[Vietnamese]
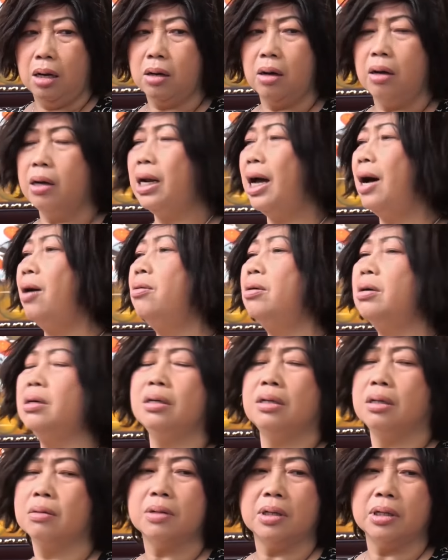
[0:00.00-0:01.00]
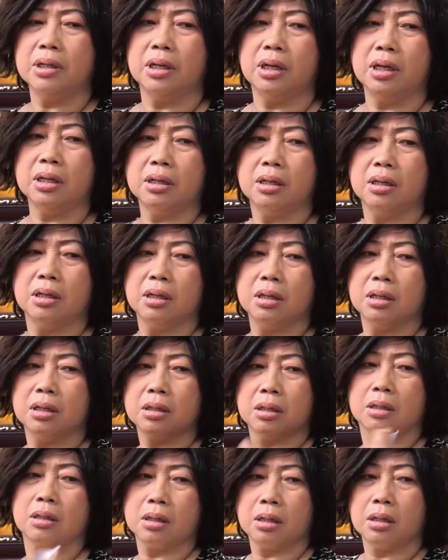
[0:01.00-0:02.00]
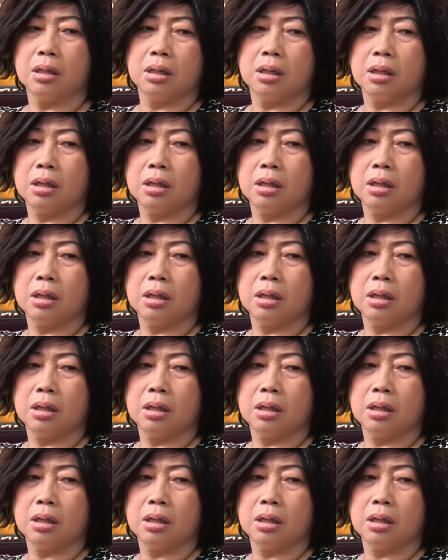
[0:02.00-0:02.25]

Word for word: để coi đâu không có gì hết không gì vậy đưa cho